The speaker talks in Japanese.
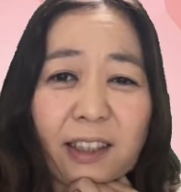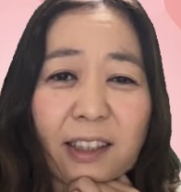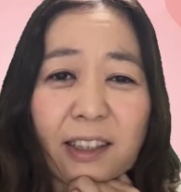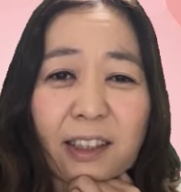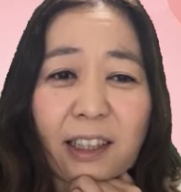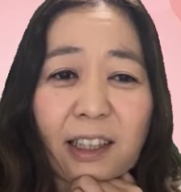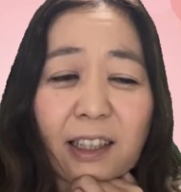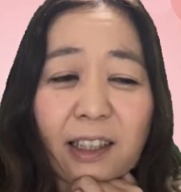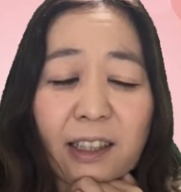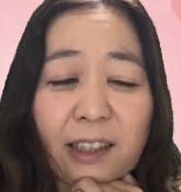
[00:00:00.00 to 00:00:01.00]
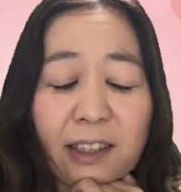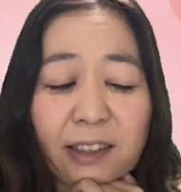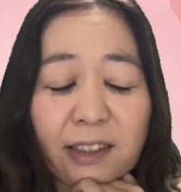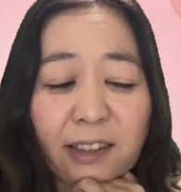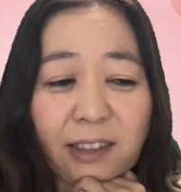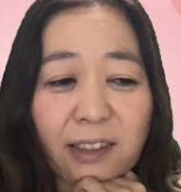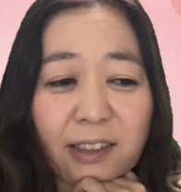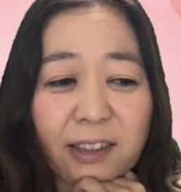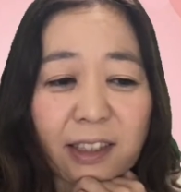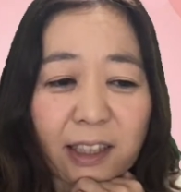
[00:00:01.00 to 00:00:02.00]
なんか、
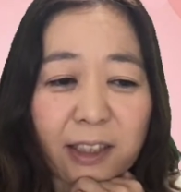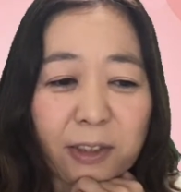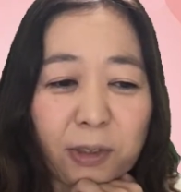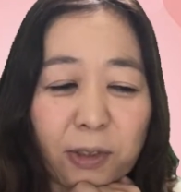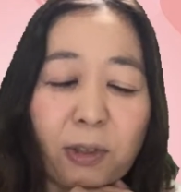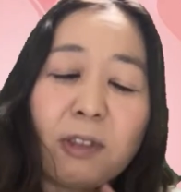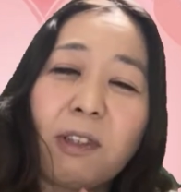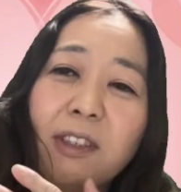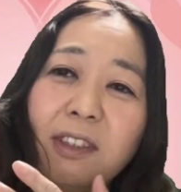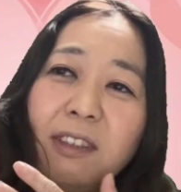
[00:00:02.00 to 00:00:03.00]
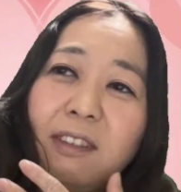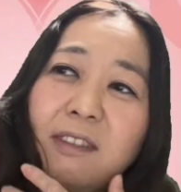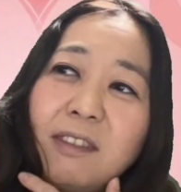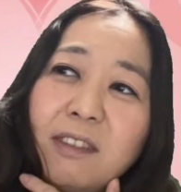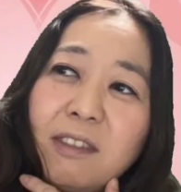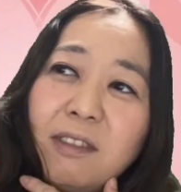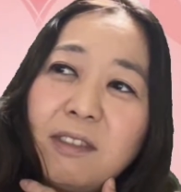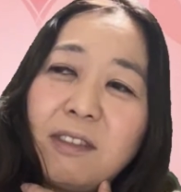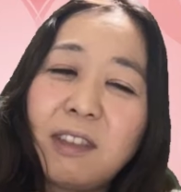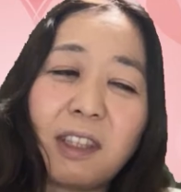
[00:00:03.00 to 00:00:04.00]
ね、ちょ今日は
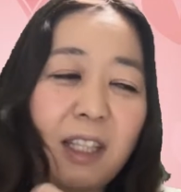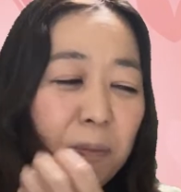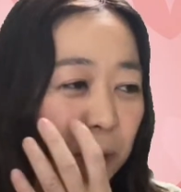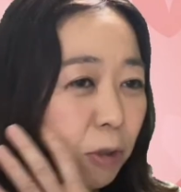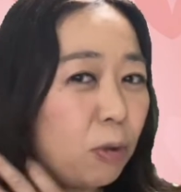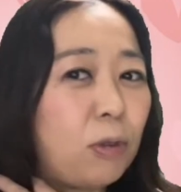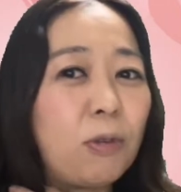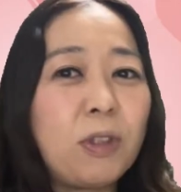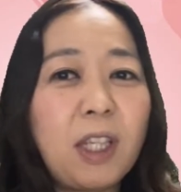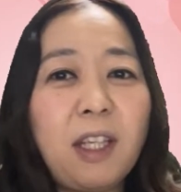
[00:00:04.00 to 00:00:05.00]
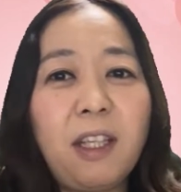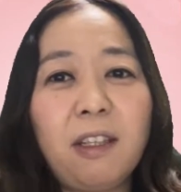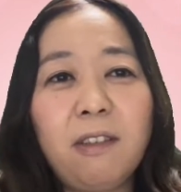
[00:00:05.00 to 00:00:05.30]
エピソードをね、